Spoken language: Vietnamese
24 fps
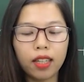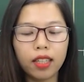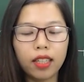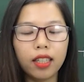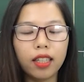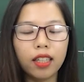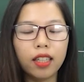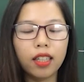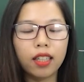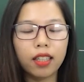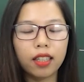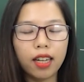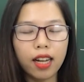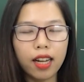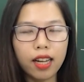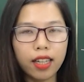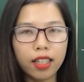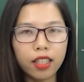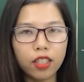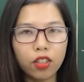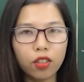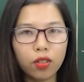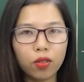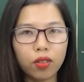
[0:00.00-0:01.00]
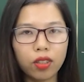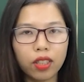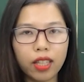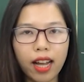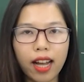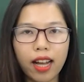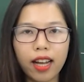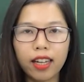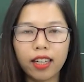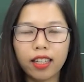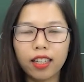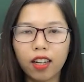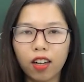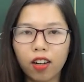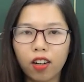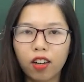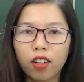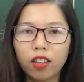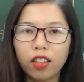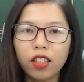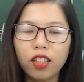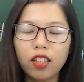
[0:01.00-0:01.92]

Thì ở đây chúng ta có